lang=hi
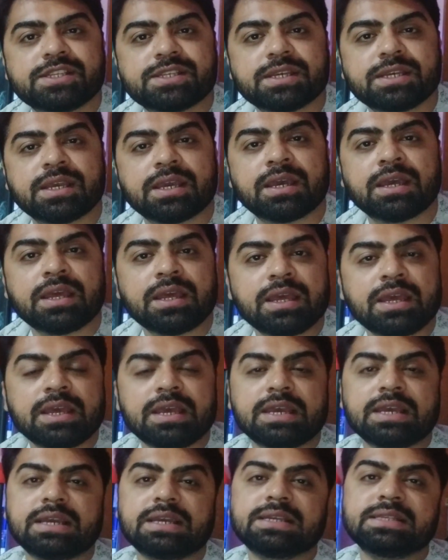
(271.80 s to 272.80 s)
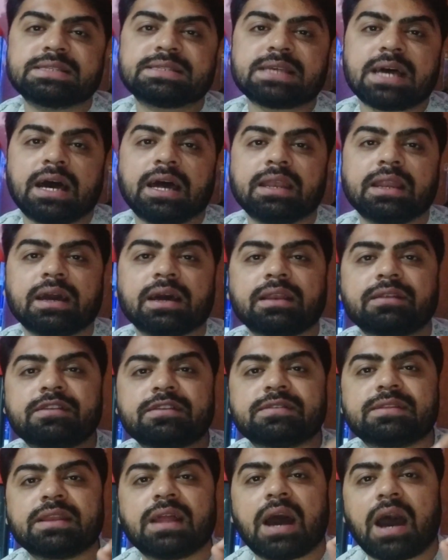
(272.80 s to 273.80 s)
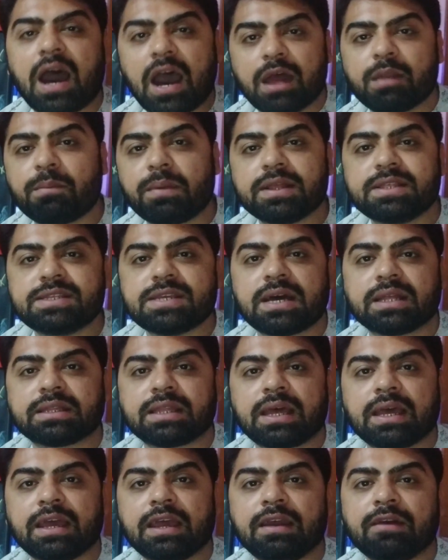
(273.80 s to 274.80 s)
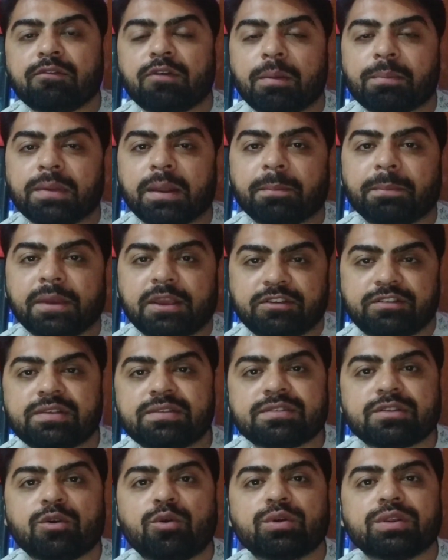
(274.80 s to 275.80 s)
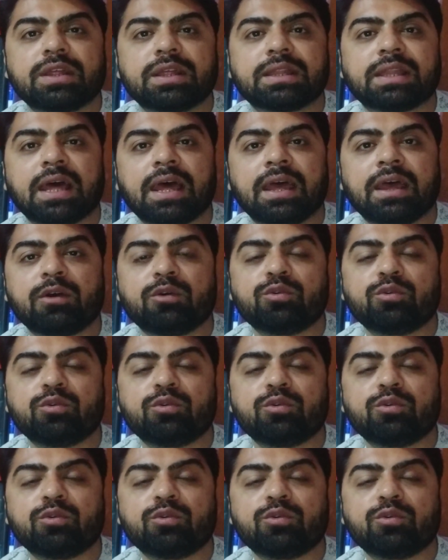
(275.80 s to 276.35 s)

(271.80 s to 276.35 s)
चाहिए इंसान अगर जिस दिन हार मान जाता है अपना पेशेंस खो देता है